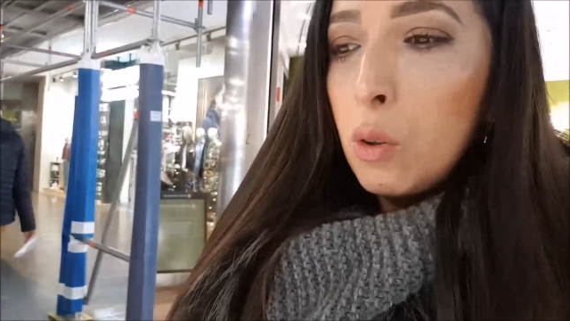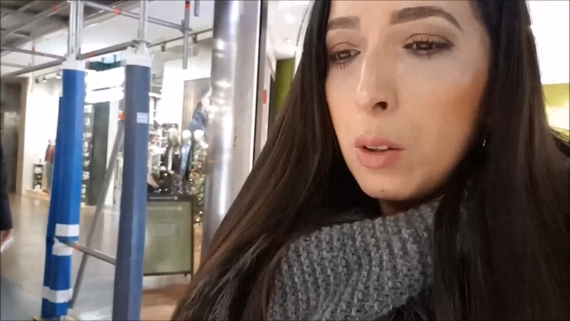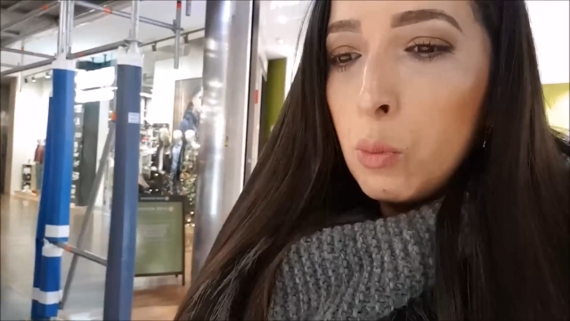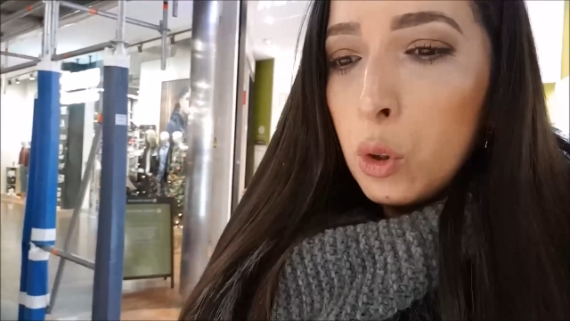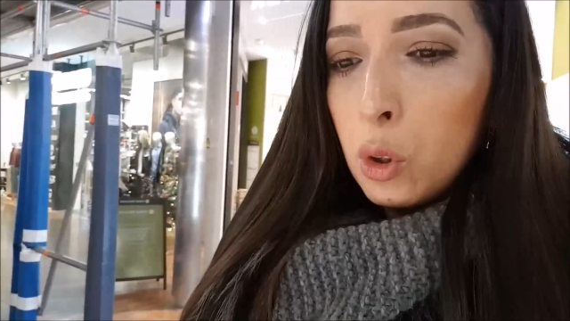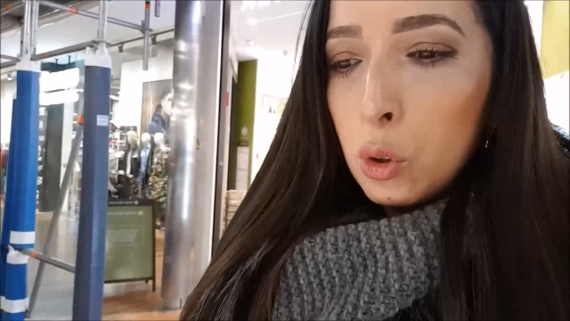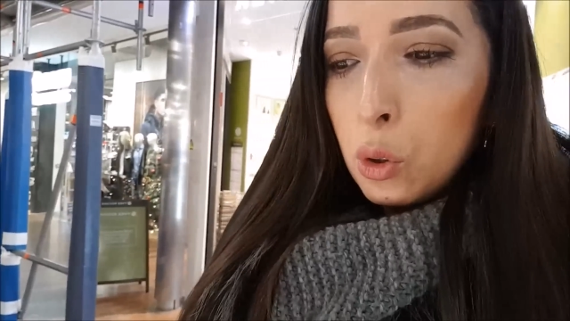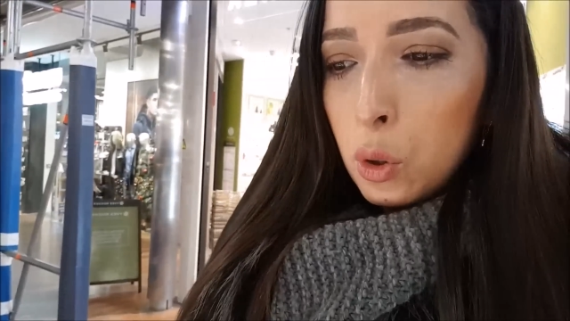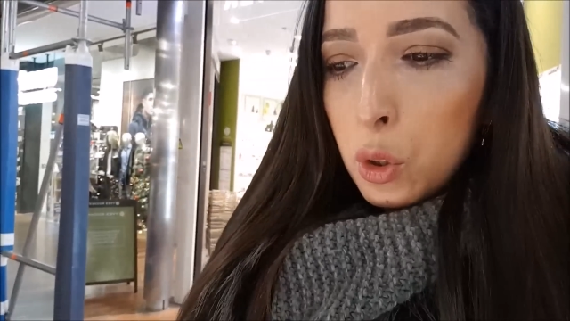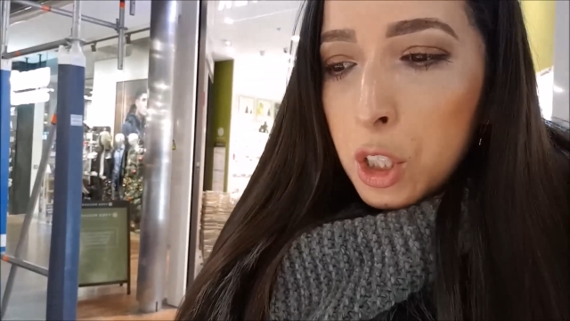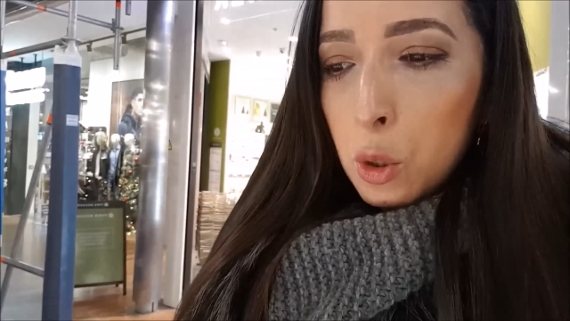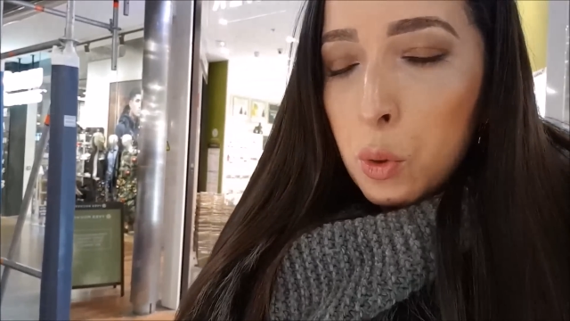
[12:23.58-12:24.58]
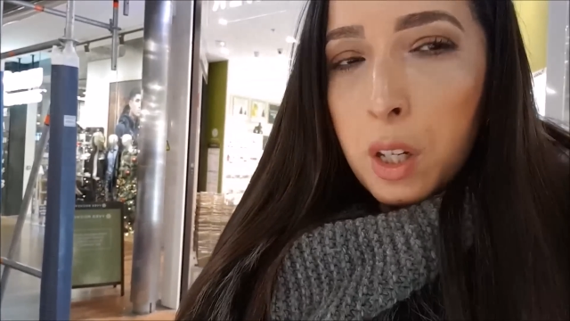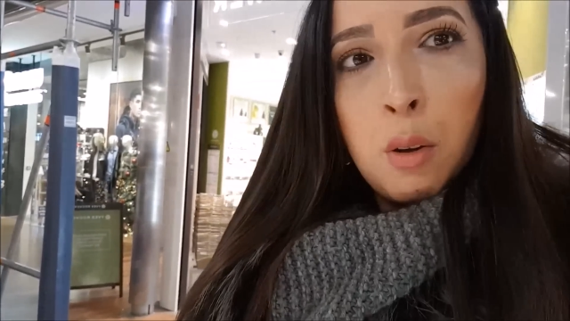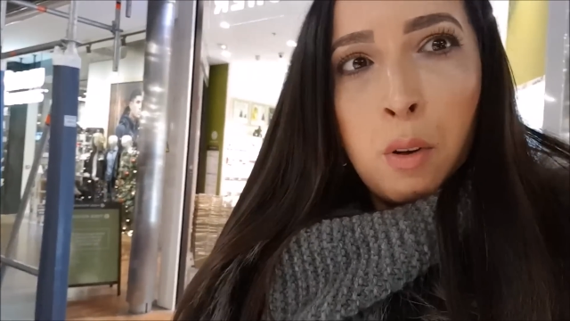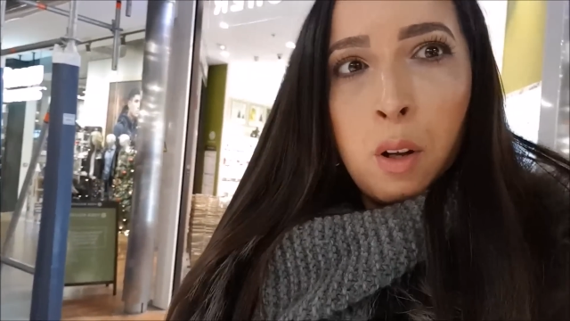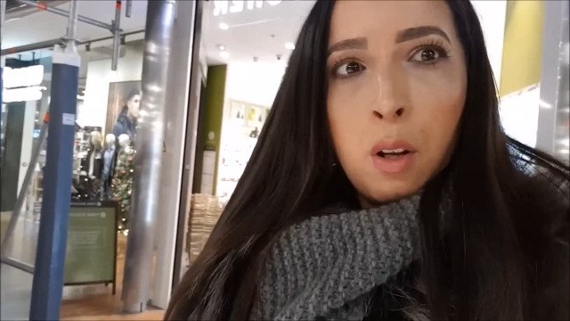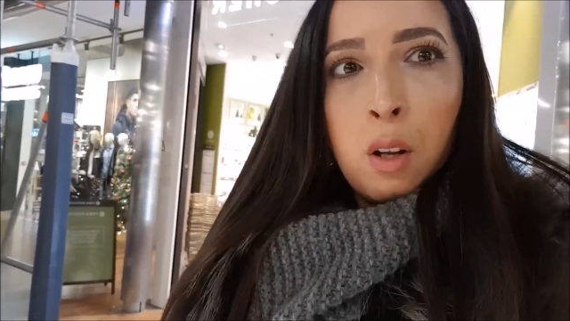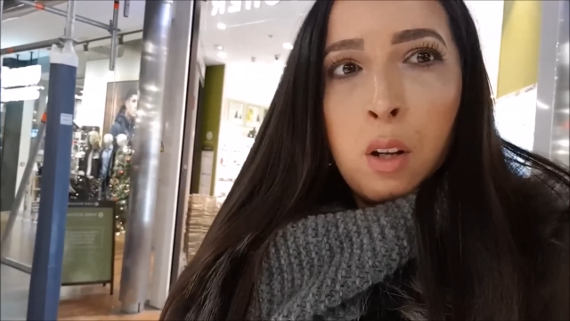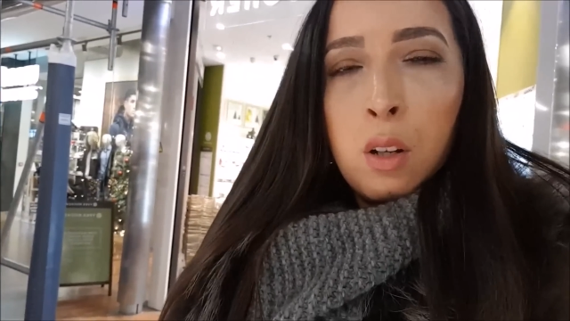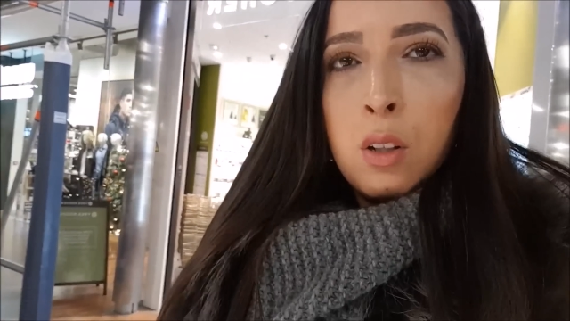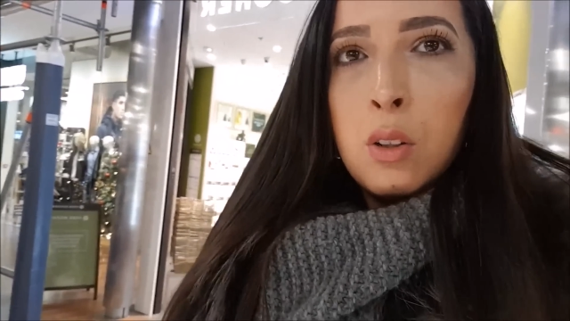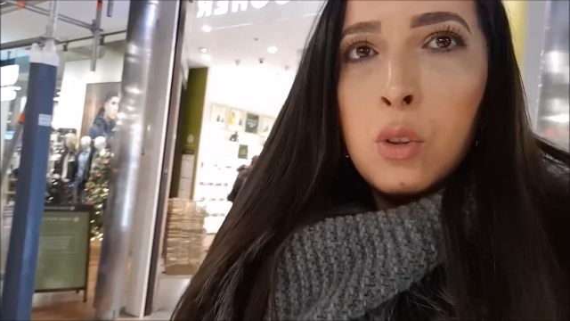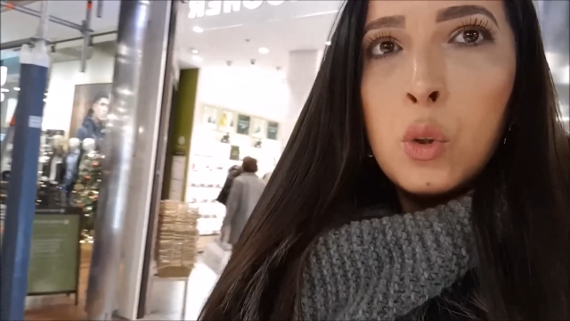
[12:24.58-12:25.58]
quoi de mieux que de continuer.
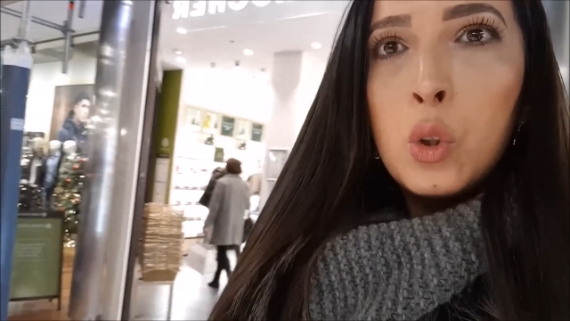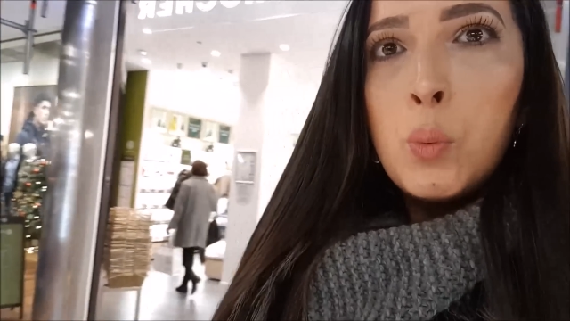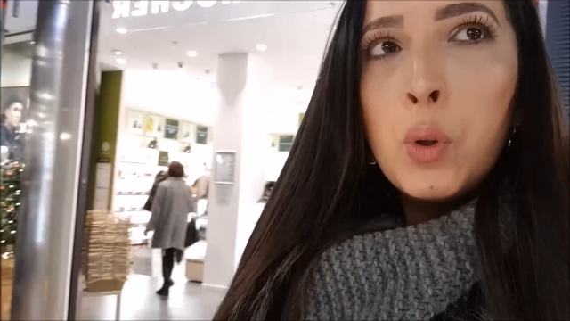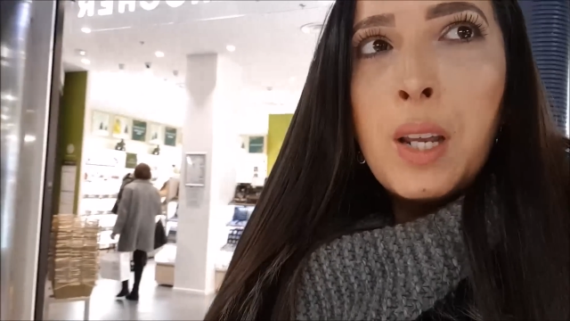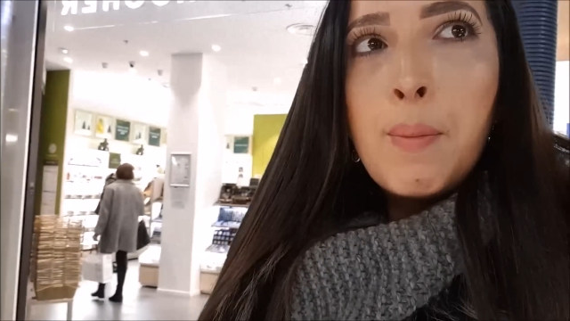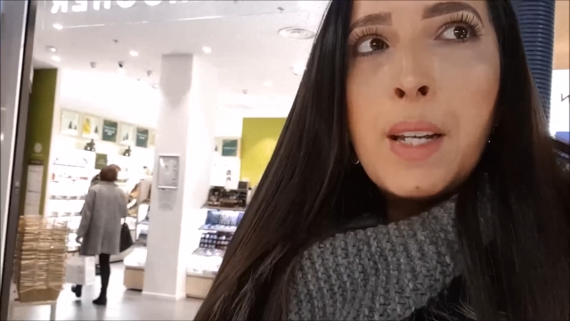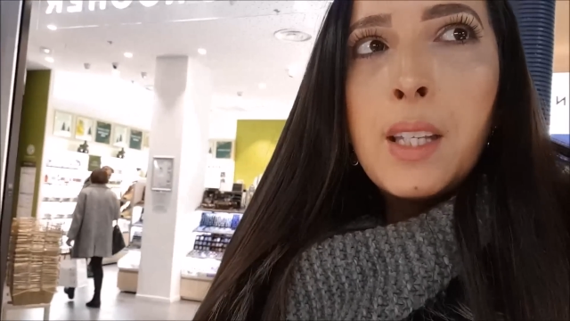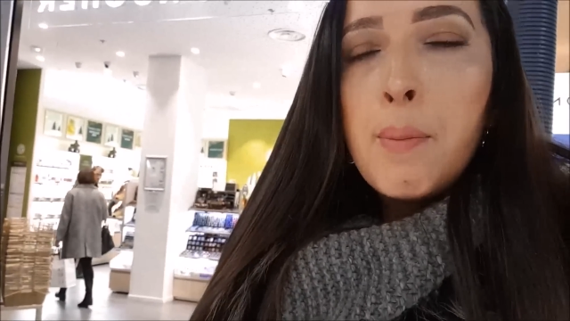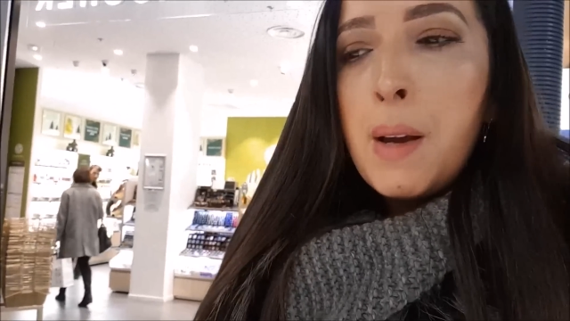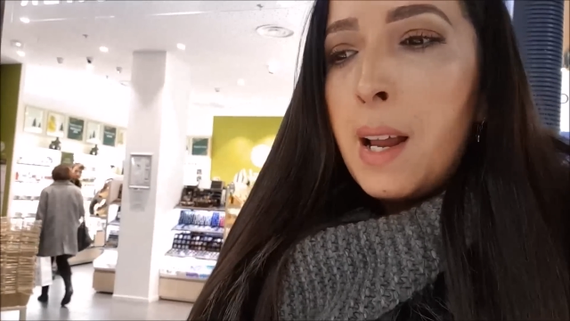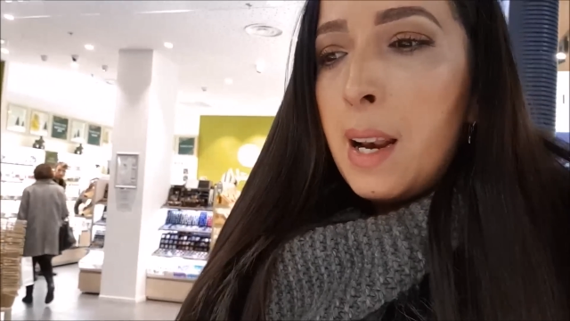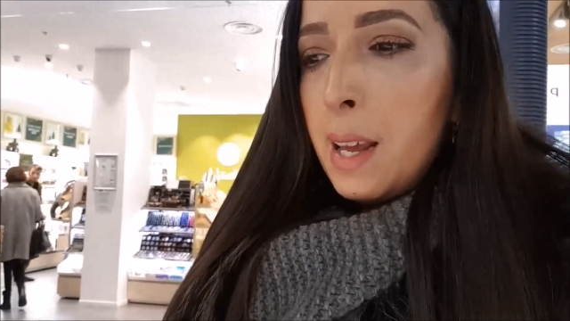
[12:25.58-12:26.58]
Du coup, pour les mettre mal à